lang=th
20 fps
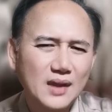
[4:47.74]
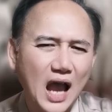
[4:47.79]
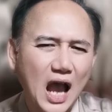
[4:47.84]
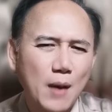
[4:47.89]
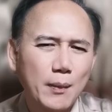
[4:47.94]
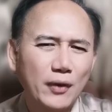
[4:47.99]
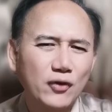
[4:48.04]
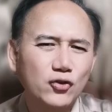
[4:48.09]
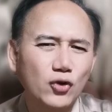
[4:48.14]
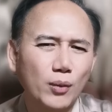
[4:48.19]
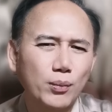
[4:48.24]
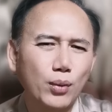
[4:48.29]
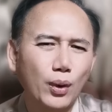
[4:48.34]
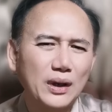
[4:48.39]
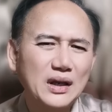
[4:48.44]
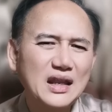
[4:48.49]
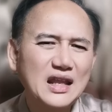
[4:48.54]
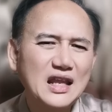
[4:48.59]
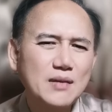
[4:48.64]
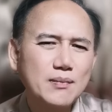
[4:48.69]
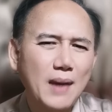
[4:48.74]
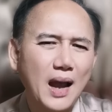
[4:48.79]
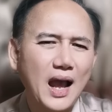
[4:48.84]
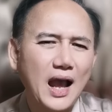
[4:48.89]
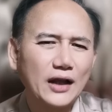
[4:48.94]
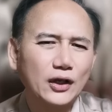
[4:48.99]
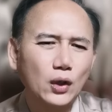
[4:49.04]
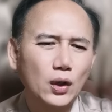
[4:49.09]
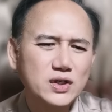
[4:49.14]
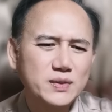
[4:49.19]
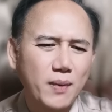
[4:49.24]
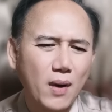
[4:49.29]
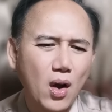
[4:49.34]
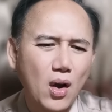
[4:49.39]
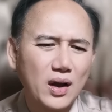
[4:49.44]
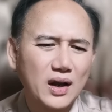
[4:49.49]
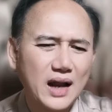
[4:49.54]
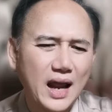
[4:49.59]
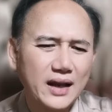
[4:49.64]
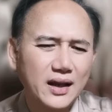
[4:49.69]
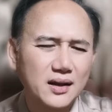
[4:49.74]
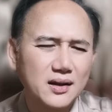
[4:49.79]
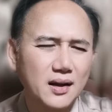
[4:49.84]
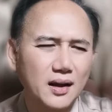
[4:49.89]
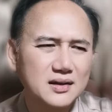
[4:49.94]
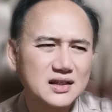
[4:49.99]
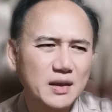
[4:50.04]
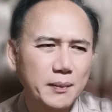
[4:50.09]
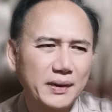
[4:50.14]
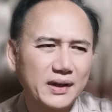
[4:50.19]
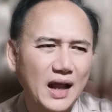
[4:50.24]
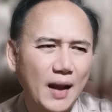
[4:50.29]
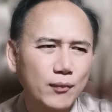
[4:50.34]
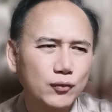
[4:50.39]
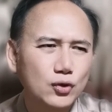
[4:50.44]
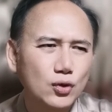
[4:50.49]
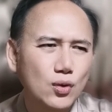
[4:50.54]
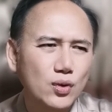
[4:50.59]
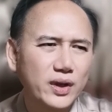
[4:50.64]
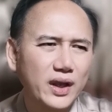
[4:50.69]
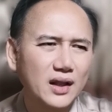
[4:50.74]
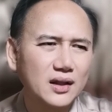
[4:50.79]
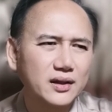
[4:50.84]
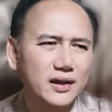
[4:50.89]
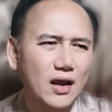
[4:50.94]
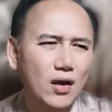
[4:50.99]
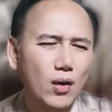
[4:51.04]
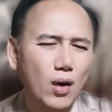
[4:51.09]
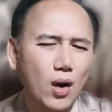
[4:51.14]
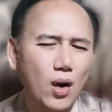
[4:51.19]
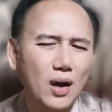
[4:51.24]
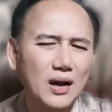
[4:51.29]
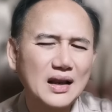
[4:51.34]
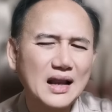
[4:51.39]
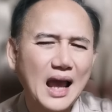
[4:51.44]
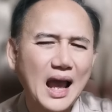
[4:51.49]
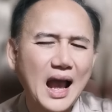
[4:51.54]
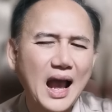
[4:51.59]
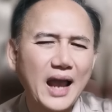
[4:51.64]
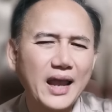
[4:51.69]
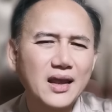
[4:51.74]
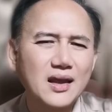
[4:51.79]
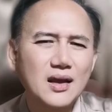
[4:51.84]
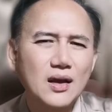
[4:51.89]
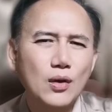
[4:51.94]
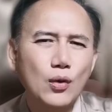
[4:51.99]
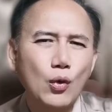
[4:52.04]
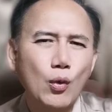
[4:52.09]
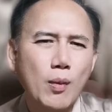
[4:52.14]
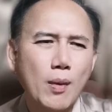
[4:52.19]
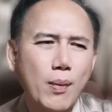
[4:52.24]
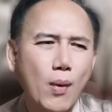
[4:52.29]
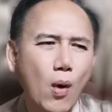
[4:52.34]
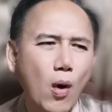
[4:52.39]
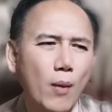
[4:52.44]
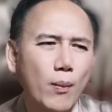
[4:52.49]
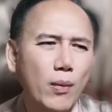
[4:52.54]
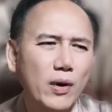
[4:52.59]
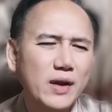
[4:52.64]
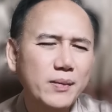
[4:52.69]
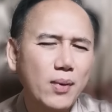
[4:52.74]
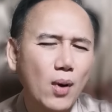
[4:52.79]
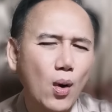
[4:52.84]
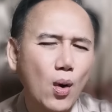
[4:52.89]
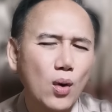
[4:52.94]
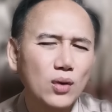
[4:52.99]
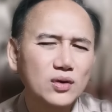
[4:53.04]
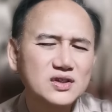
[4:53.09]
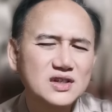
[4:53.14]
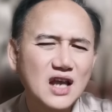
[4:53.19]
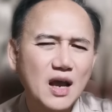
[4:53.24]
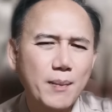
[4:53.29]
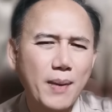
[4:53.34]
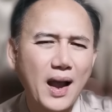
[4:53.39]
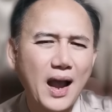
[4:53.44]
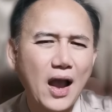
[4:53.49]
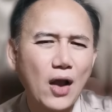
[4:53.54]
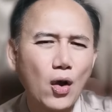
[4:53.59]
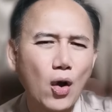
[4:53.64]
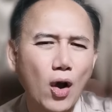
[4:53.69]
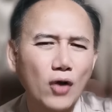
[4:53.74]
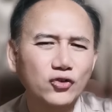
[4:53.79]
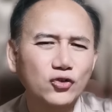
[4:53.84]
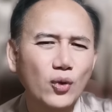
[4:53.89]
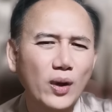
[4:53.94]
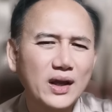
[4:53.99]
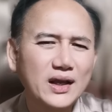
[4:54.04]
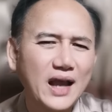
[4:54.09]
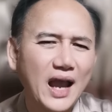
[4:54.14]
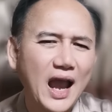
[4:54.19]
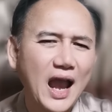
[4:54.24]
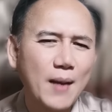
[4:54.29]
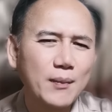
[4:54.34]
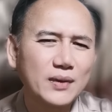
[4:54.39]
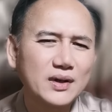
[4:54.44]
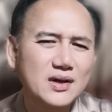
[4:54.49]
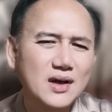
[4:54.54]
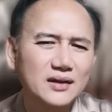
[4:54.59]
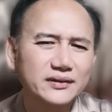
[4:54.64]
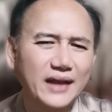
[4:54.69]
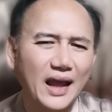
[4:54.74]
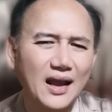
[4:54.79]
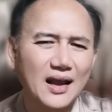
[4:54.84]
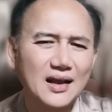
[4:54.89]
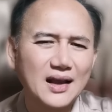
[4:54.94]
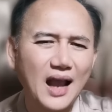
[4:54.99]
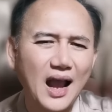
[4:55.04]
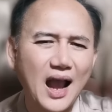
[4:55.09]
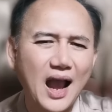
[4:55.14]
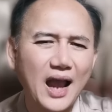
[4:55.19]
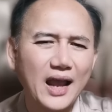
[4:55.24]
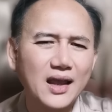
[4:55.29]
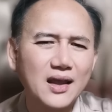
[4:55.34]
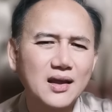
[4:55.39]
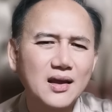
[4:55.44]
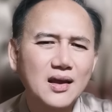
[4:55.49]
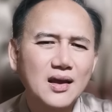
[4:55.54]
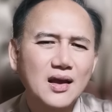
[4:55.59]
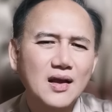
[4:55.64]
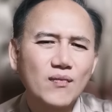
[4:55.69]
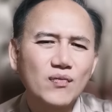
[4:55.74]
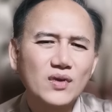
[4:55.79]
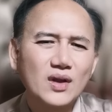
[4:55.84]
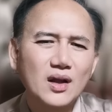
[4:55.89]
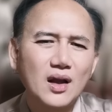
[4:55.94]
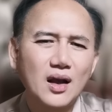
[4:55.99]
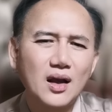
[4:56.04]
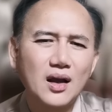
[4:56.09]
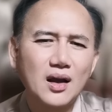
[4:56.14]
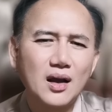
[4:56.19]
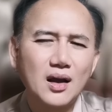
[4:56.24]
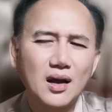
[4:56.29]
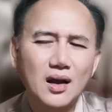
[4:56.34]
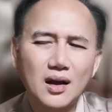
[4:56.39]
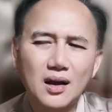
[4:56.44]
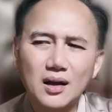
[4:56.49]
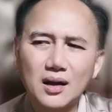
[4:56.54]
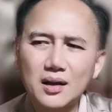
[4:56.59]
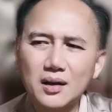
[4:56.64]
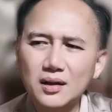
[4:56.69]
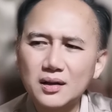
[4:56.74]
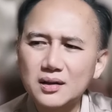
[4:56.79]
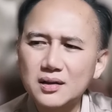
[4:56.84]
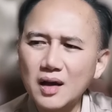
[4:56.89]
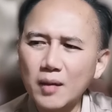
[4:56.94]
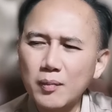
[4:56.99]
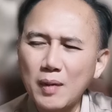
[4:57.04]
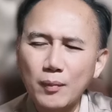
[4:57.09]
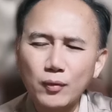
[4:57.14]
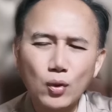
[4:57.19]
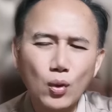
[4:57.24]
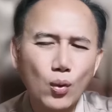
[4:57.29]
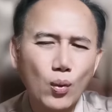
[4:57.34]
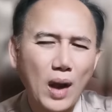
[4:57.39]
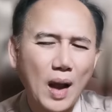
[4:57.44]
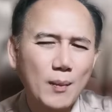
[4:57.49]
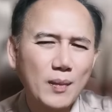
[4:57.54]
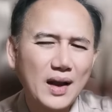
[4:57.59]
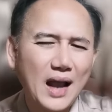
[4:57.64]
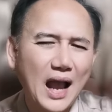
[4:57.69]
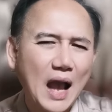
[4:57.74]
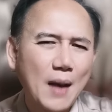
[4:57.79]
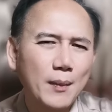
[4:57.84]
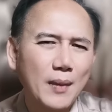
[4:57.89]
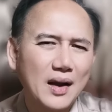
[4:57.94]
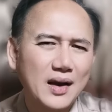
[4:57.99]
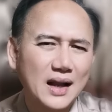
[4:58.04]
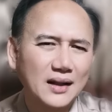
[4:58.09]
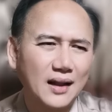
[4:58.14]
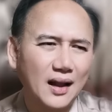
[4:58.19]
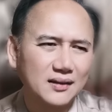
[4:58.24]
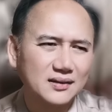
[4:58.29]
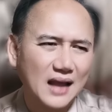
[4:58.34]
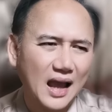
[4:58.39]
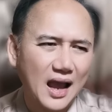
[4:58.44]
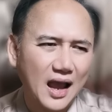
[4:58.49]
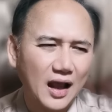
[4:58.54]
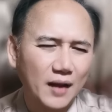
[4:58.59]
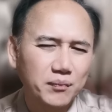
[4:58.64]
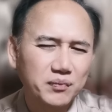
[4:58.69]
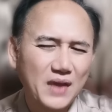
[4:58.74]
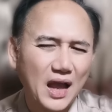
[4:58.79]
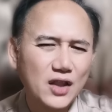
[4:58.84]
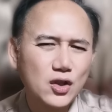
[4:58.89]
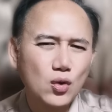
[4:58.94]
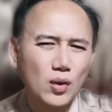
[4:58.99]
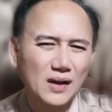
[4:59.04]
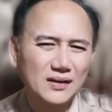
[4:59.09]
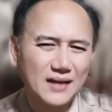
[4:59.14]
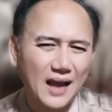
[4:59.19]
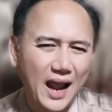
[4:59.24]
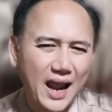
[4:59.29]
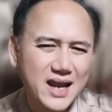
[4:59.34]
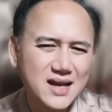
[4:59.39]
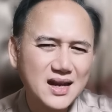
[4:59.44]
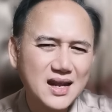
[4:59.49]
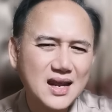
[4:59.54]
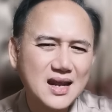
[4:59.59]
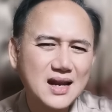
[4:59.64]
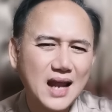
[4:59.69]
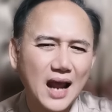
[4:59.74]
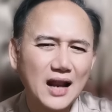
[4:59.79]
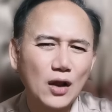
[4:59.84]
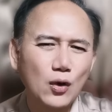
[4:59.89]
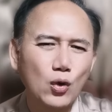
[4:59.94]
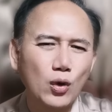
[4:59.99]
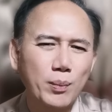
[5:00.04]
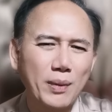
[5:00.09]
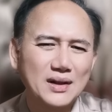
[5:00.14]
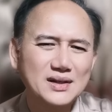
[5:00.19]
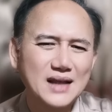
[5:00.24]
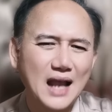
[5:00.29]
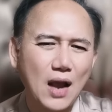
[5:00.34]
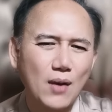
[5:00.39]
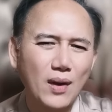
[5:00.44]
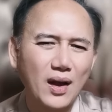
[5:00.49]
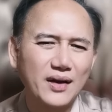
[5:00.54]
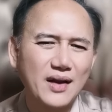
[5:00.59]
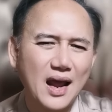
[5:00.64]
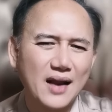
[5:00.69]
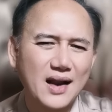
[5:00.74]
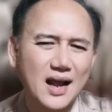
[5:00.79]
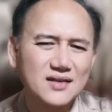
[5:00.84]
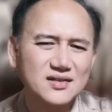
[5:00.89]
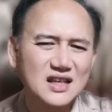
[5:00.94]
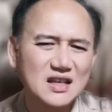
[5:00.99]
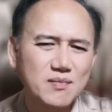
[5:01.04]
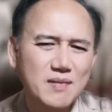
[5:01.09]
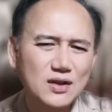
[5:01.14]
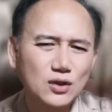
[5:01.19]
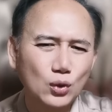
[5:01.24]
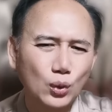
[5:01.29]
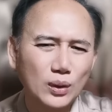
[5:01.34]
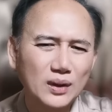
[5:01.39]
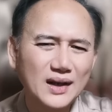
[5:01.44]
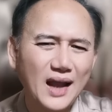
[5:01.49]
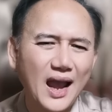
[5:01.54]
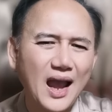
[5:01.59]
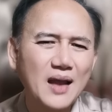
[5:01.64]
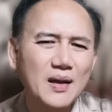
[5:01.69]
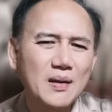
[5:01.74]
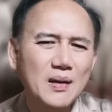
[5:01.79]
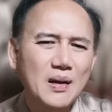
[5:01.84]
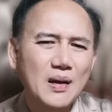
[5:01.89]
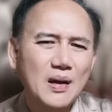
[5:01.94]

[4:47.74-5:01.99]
ดาวมันส่งผลดีมาก โดยเฉพาะใครถ้าเกิดจะไปทำธุรกิจเกี่ยวกับออนไลน์ อุปโภคบริโภค เสื้อผ้าของสวยงาม เครื่องแต่งกายเเครื่องบำรุงความงามอะไรต่างๆ ถ้าอยู่ในไทยนี้นะแล้วคุณเป็นชาวลัคนาราศีมิถุนนะ